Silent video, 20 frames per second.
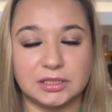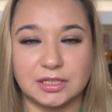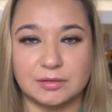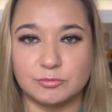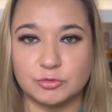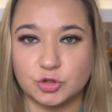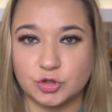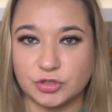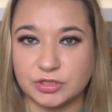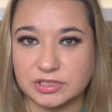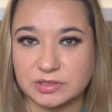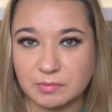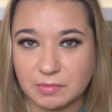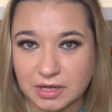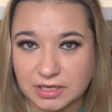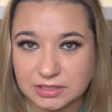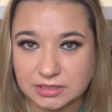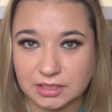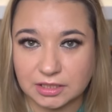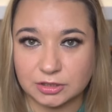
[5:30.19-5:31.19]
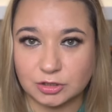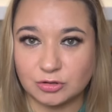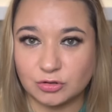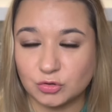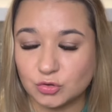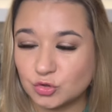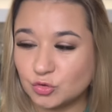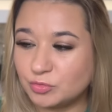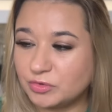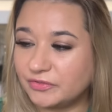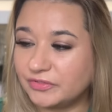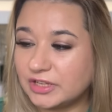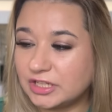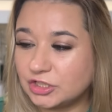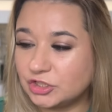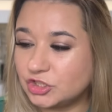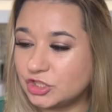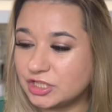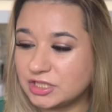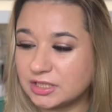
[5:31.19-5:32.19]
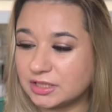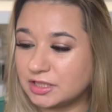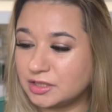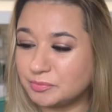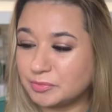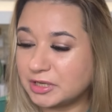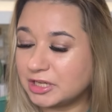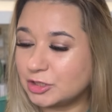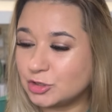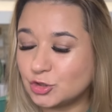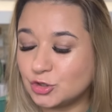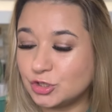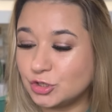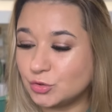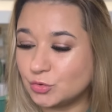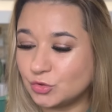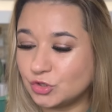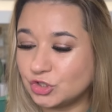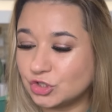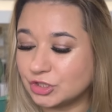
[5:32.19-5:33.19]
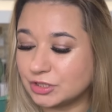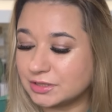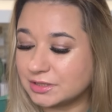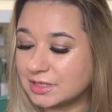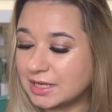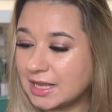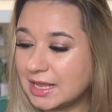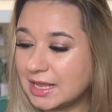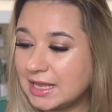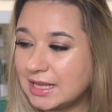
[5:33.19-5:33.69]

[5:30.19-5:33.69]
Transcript: там еще есть маска, она тоже у меня в наличии есть, она пока еще не кончилась.